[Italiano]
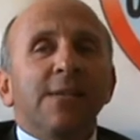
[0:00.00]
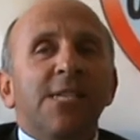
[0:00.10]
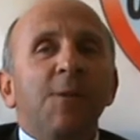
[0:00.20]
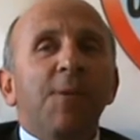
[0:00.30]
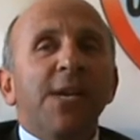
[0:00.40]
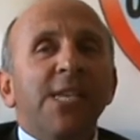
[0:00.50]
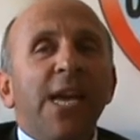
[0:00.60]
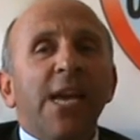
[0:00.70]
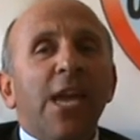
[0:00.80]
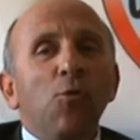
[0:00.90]

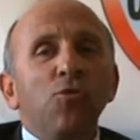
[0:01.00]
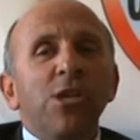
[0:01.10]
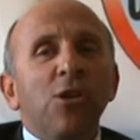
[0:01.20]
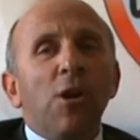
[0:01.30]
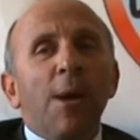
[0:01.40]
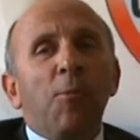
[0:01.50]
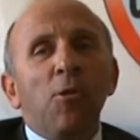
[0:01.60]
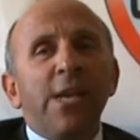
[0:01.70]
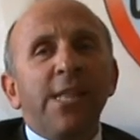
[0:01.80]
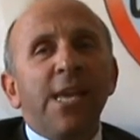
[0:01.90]
che usino la
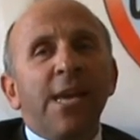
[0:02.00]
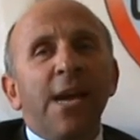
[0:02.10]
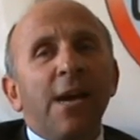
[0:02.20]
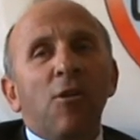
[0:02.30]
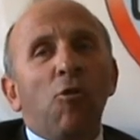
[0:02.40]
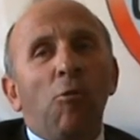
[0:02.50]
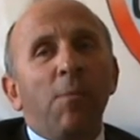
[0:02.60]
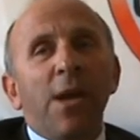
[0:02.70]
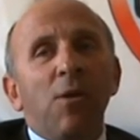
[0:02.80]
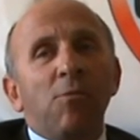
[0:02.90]
politica
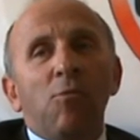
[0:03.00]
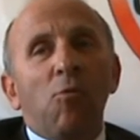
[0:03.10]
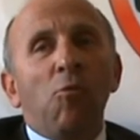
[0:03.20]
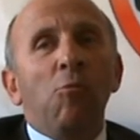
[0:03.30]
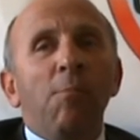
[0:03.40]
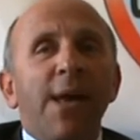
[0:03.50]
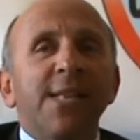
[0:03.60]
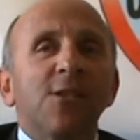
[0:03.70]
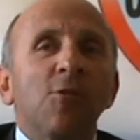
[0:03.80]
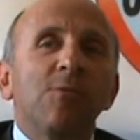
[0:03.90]
come un
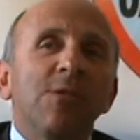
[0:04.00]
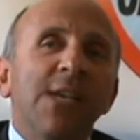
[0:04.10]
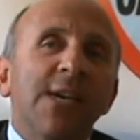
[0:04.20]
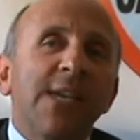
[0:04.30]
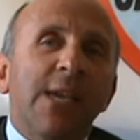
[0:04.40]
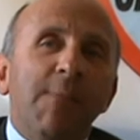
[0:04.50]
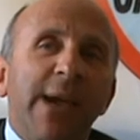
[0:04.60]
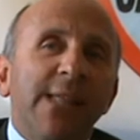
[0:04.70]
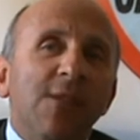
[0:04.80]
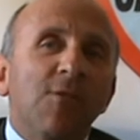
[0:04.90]
mezzo di
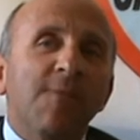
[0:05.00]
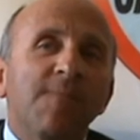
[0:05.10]
arricchimento.